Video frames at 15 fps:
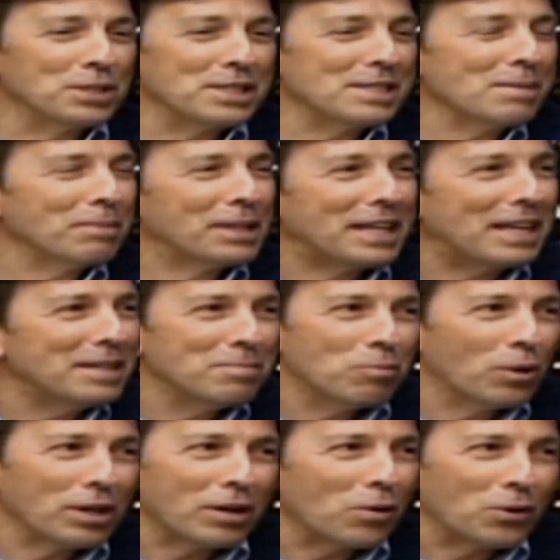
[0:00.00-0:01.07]
eu, eu podia ser mandado
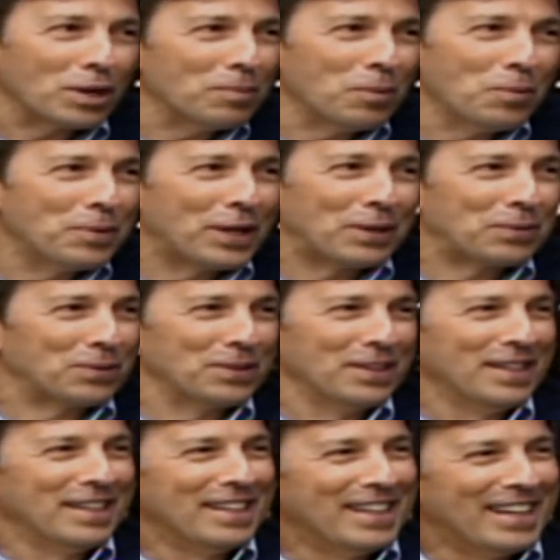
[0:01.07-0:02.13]
embora a qualquer momento.
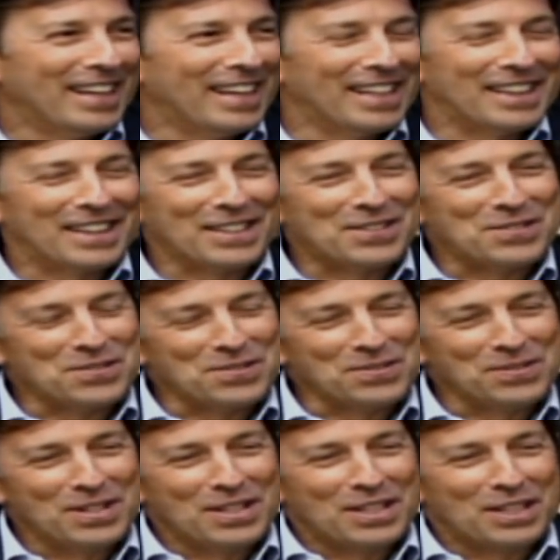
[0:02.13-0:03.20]
Uhum.
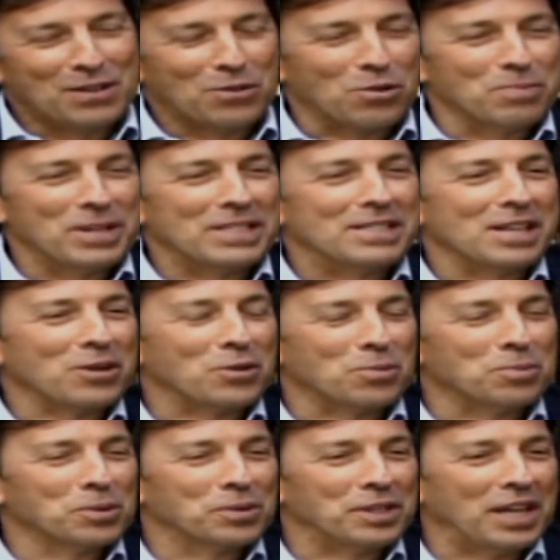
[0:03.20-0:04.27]
Então, eu comecei
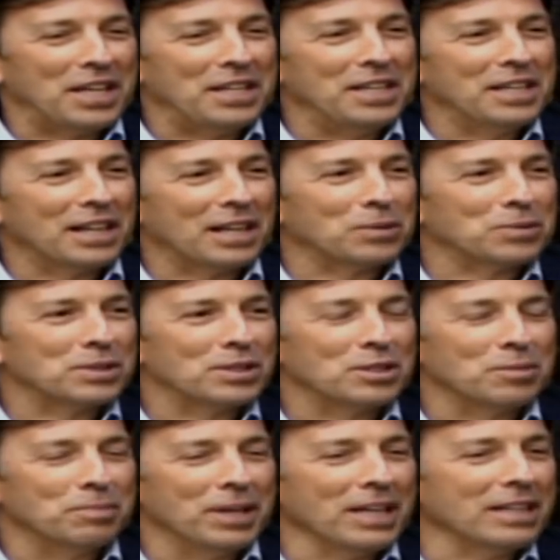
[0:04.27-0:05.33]
como trainee lá no
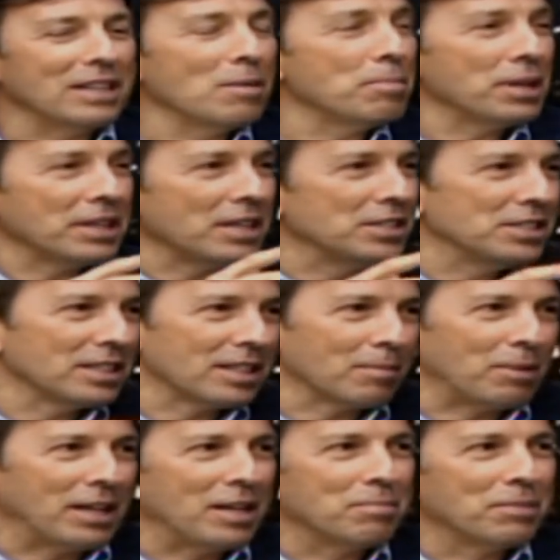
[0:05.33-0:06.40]
Citibank, nem pretendia
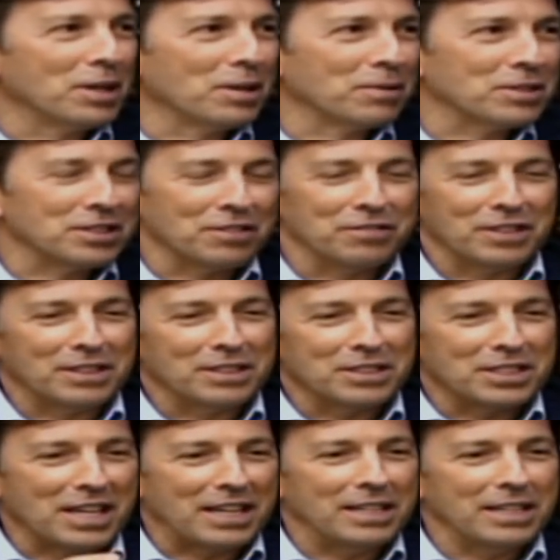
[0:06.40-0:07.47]
trabalhar em banco, eu tinha feito
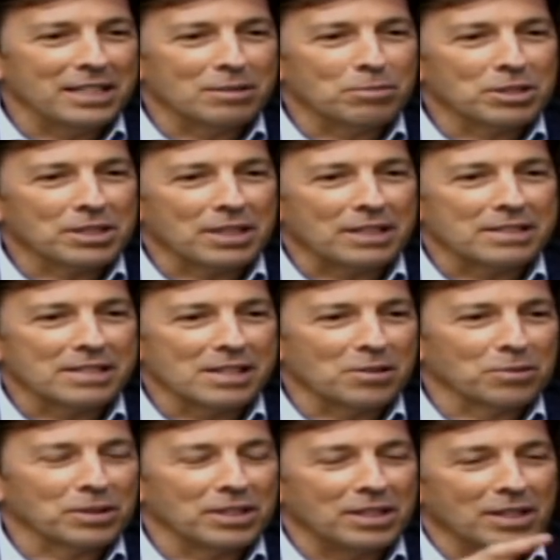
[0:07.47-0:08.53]
engenharia,
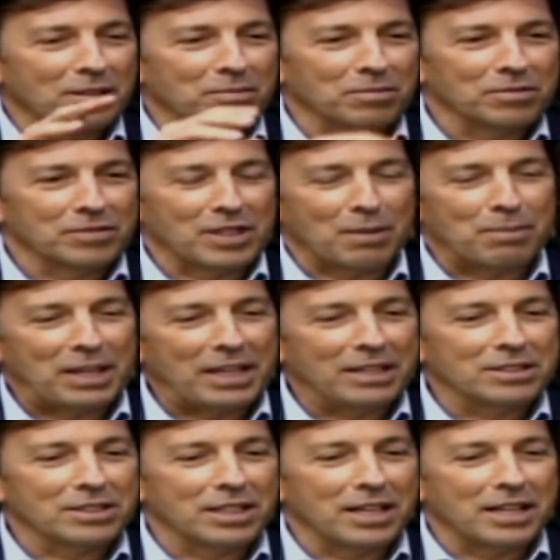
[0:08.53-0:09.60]
administração, queria trabalhar em